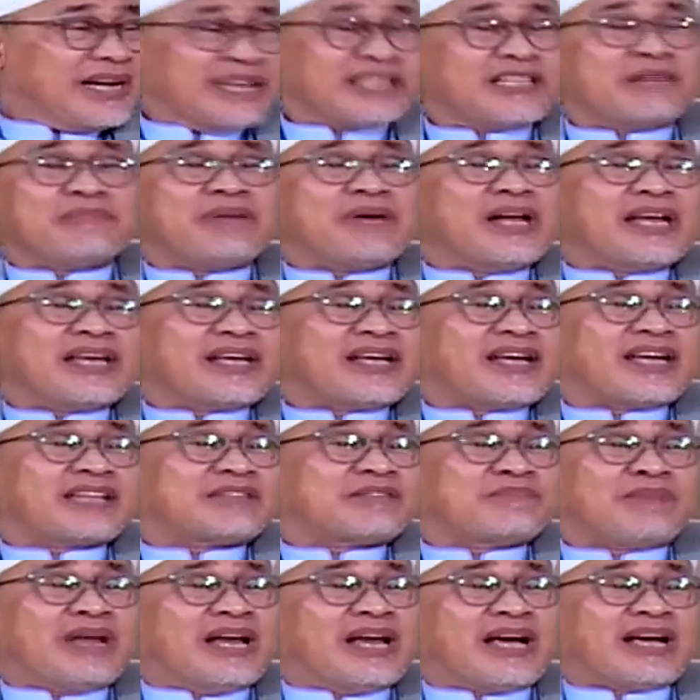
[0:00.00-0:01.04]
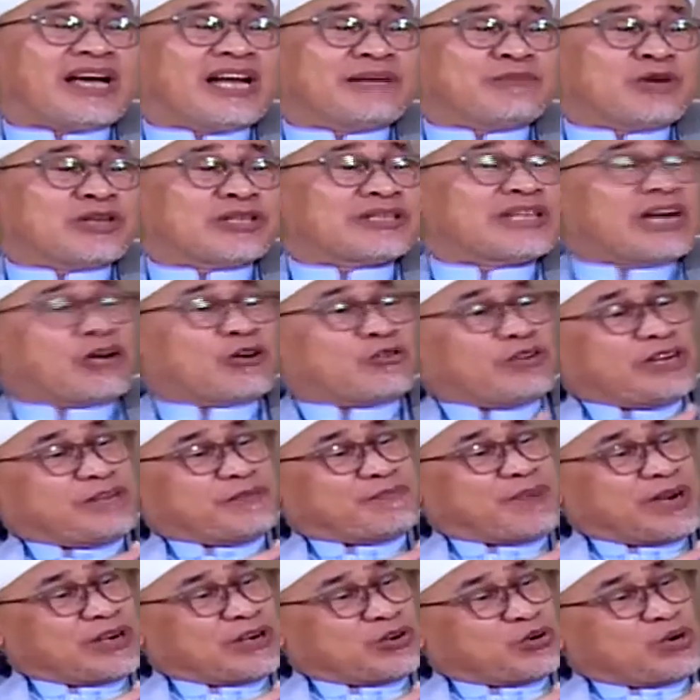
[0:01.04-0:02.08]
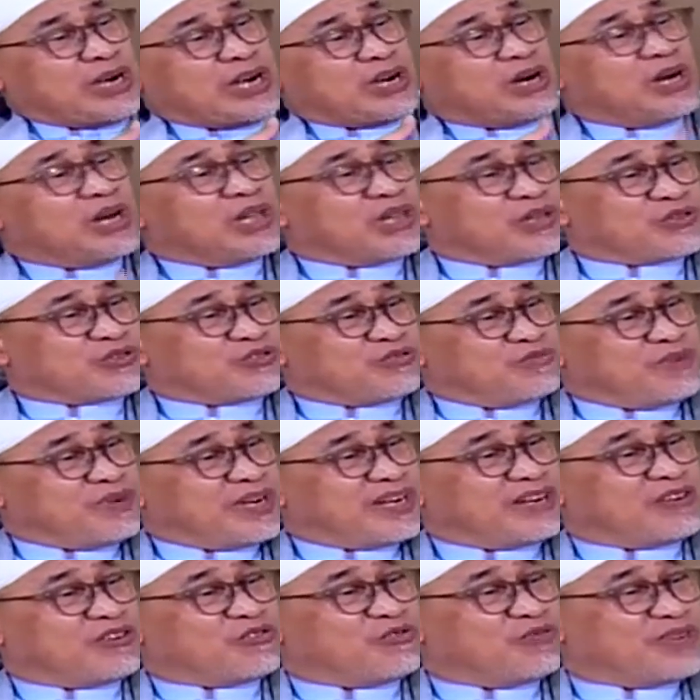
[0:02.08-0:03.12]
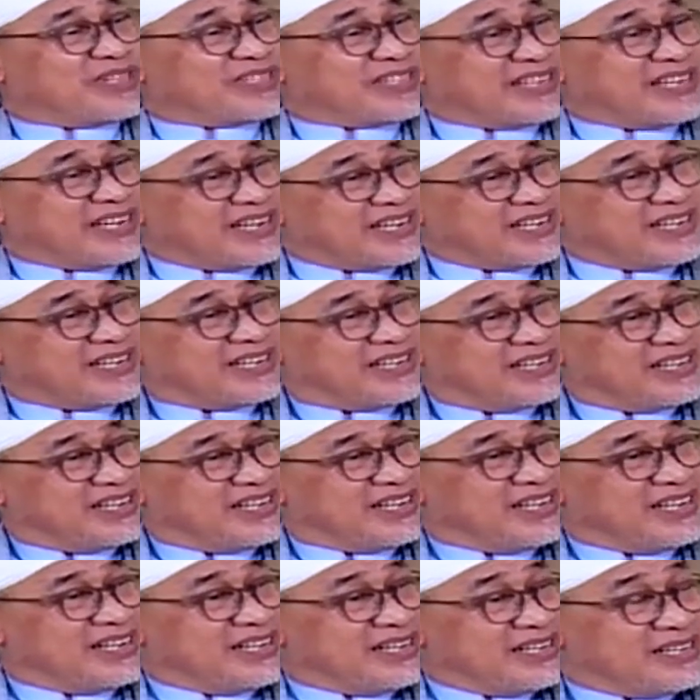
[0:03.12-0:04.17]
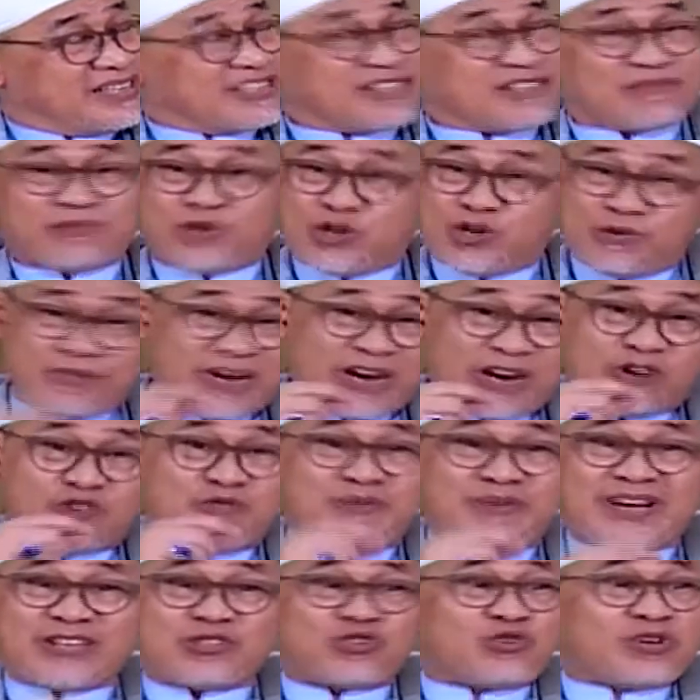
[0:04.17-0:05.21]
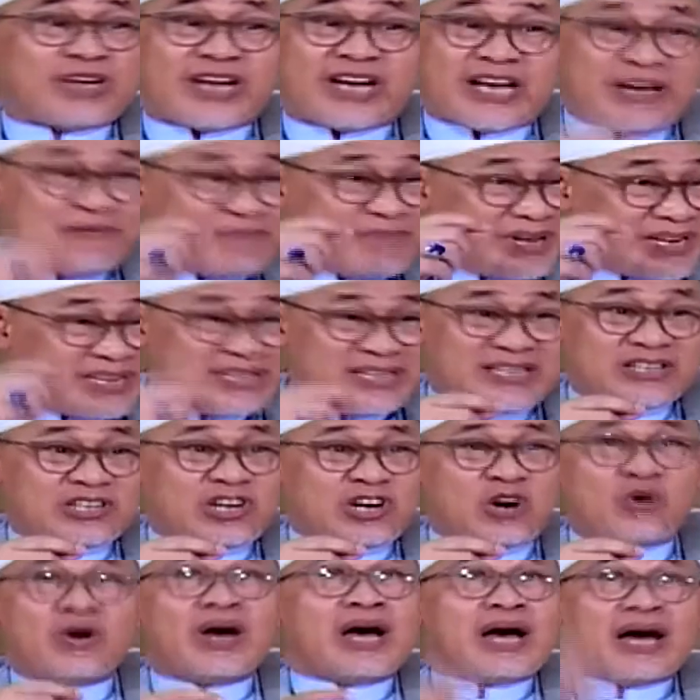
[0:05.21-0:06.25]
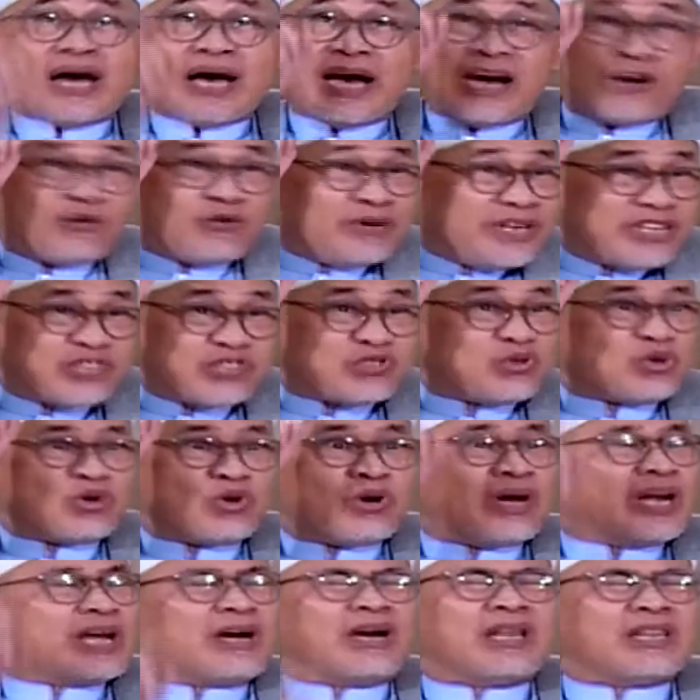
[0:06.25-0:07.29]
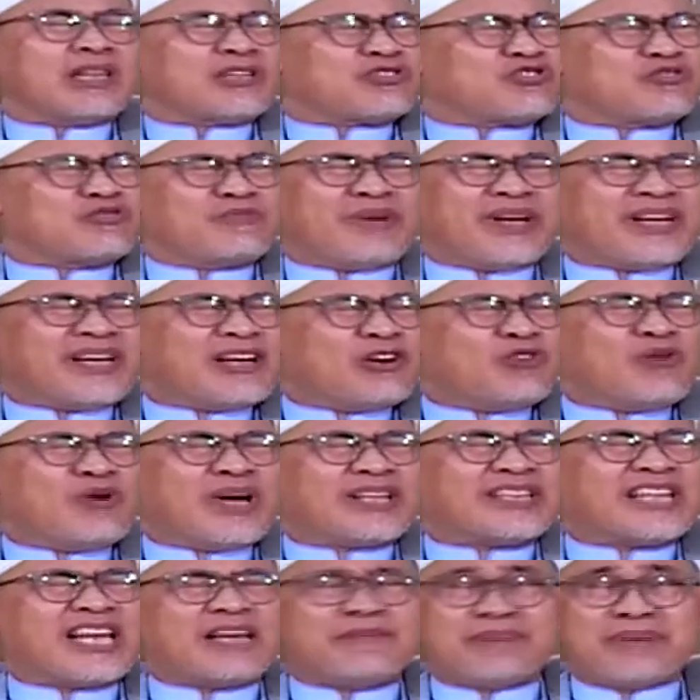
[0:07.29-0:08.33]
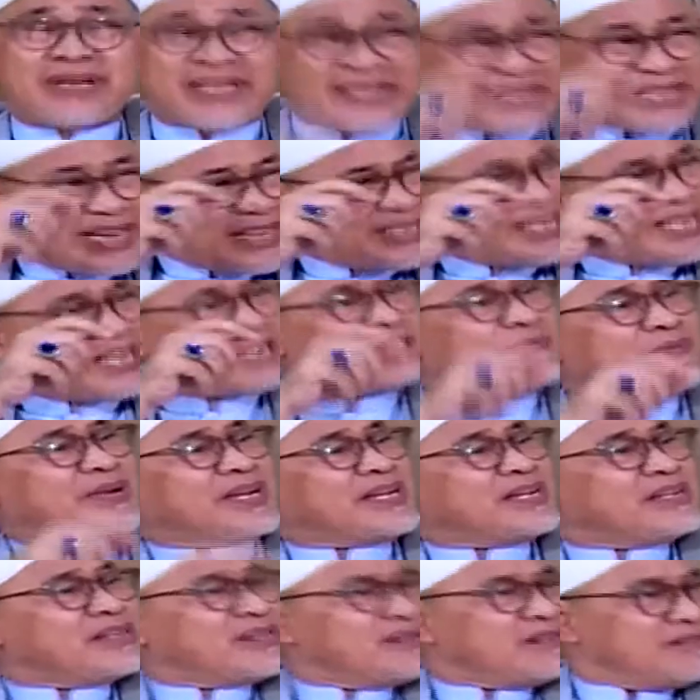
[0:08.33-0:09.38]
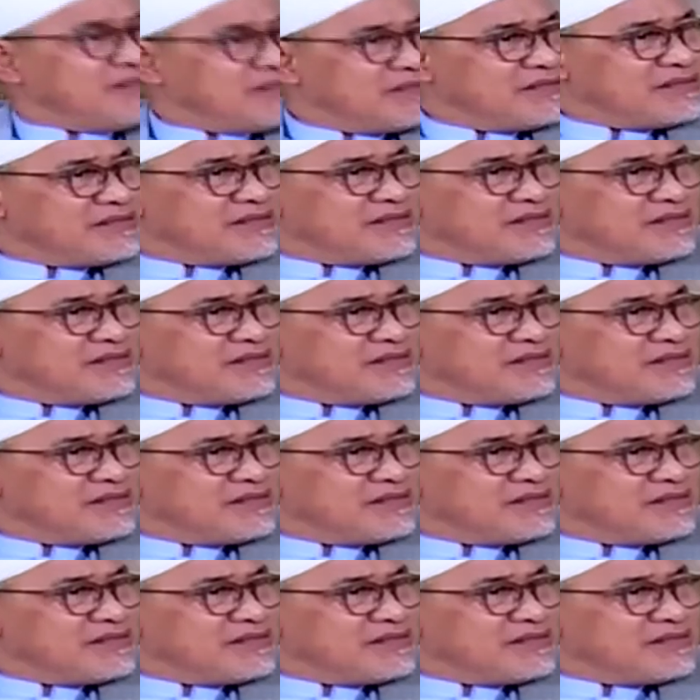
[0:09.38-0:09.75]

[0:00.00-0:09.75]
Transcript: kata malaikat malakal maut aku dipandu oleh Allah subhanahu wa ta'ala Sebelum aku masuk ke kamar engkau, aku disuruh oleh Allah Subhanahu wa taala bertanya kepada engkau.